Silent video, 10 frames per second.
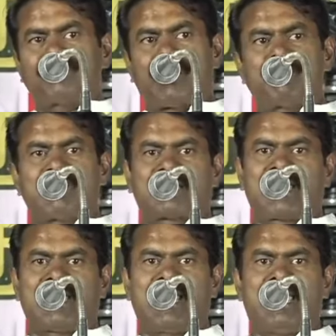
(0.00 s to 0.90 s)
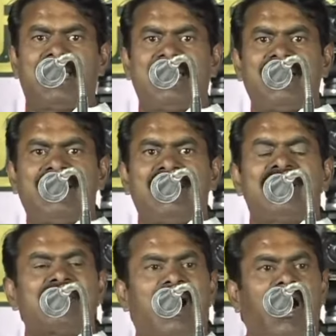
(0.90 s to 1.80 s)
தம்பி தங்கைகளே
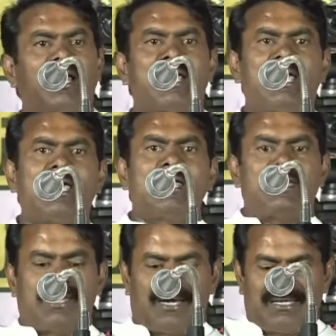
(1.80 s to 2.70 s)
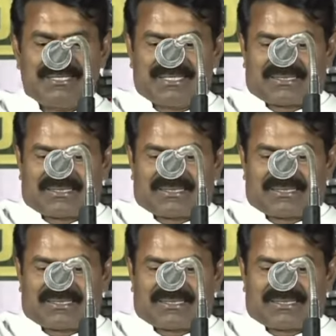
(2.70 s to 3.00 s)
நானே நெளிஞ்ச